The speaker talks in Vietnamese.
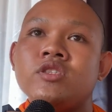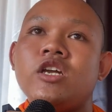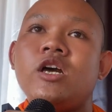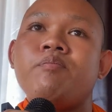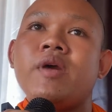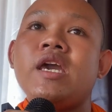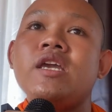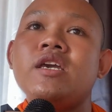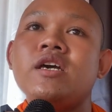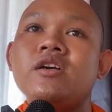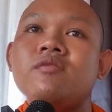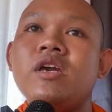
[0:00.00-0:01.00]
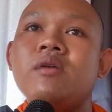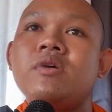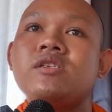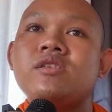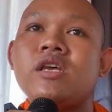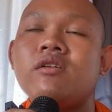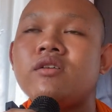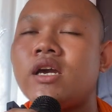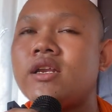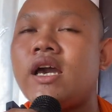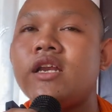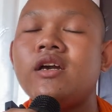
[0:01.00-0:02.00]
Thế là bê dương viên mình sâu
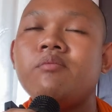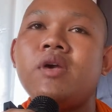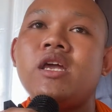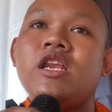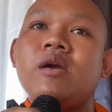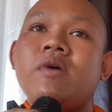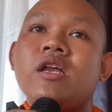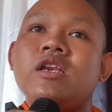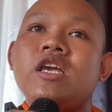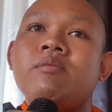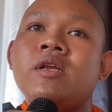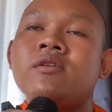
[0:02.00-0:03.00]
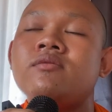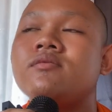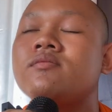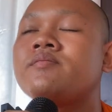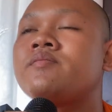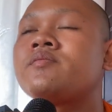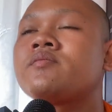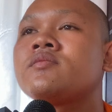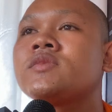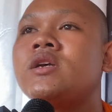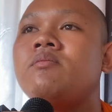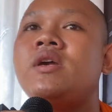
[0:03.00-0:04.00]
cất Ở rừng miên liếp ọt liếp nâng
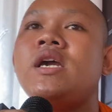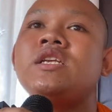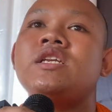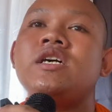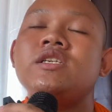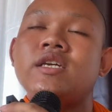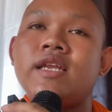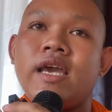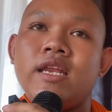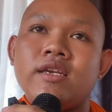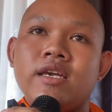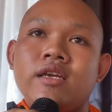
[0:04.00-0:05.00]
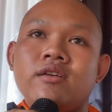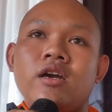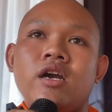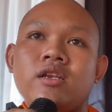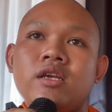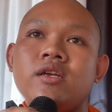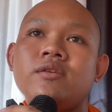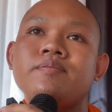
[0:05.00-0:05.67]
Miên trời chẳng này em kê ọt á